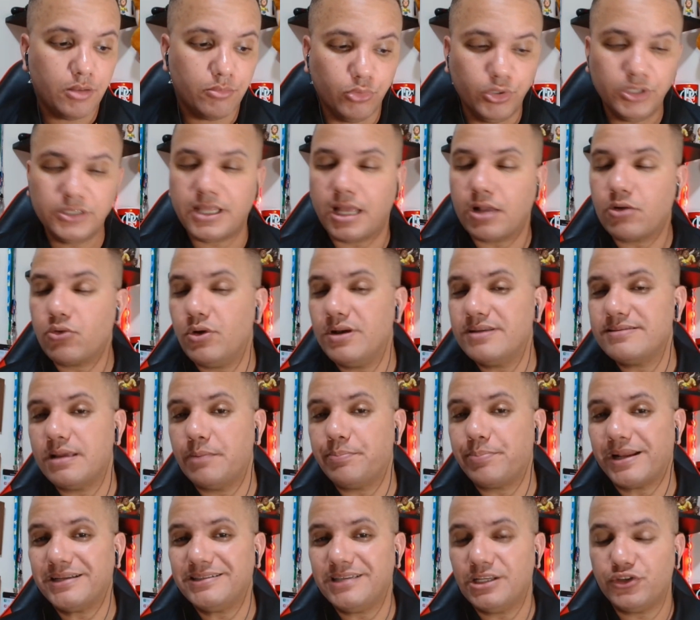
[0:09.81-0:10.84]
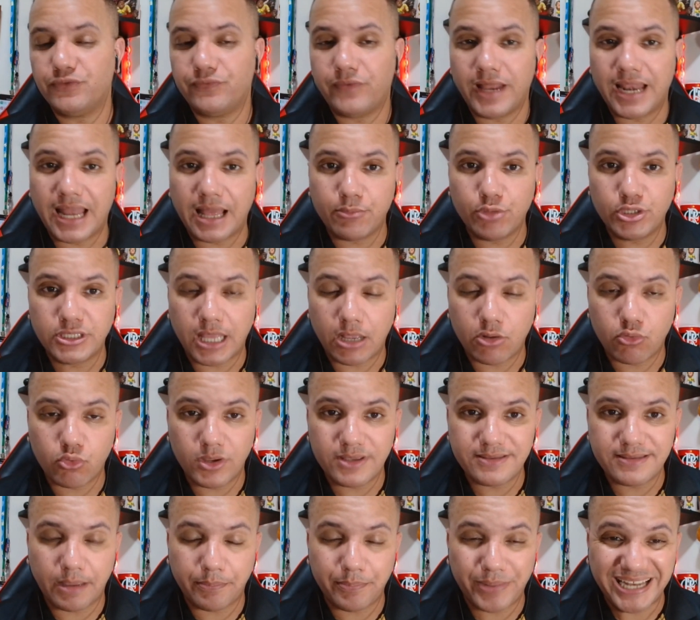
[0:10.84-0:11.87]
Muita coisa para a gente falar, muita
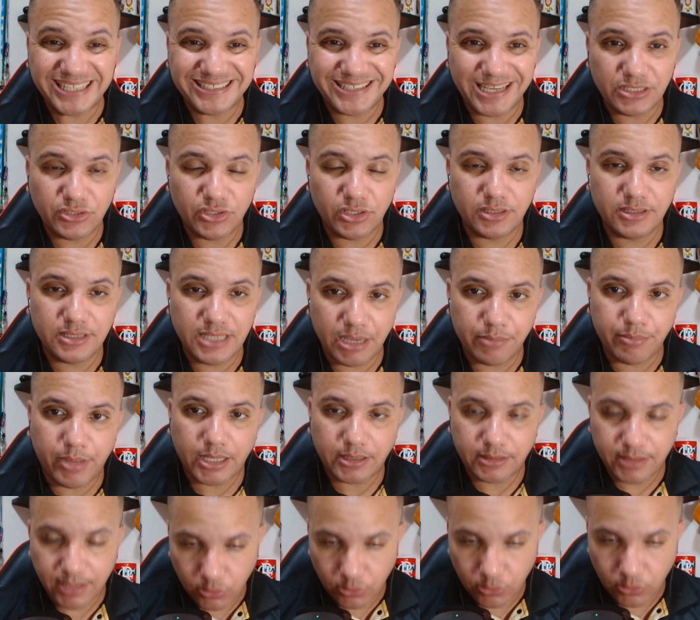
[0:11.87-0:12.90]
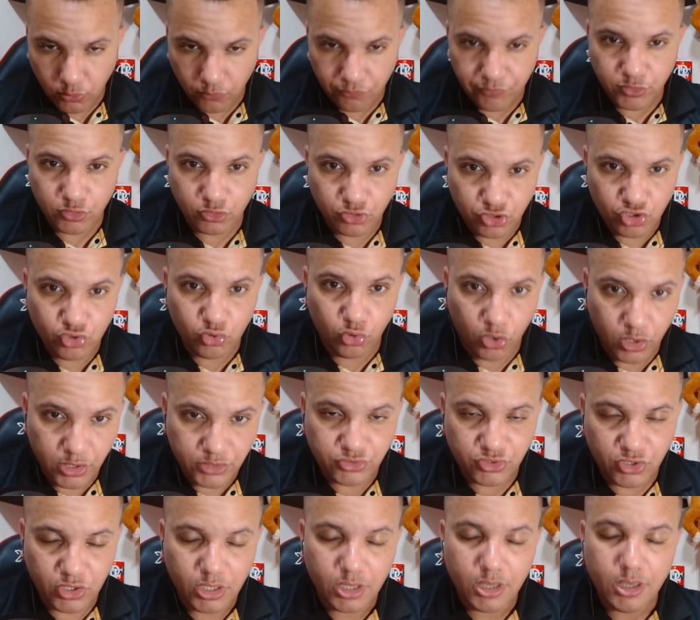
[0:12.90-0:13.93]
coisa para a gente debater no vídeo de
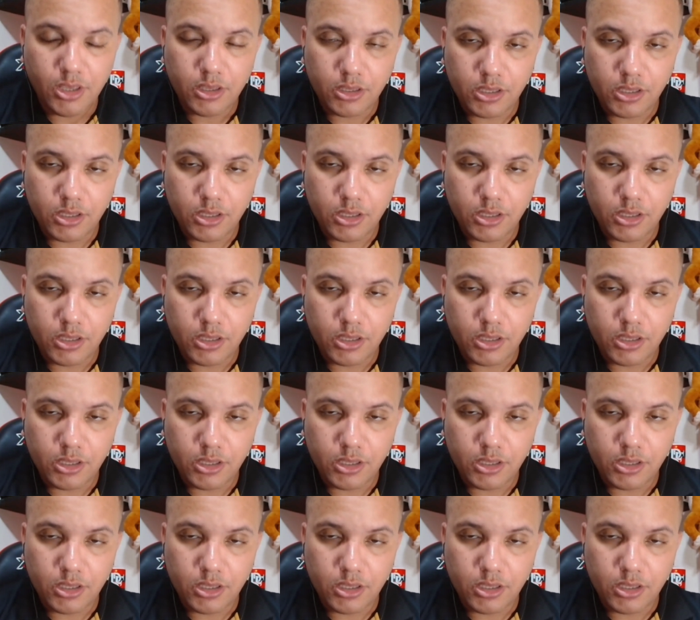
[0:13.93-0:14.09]
hoje.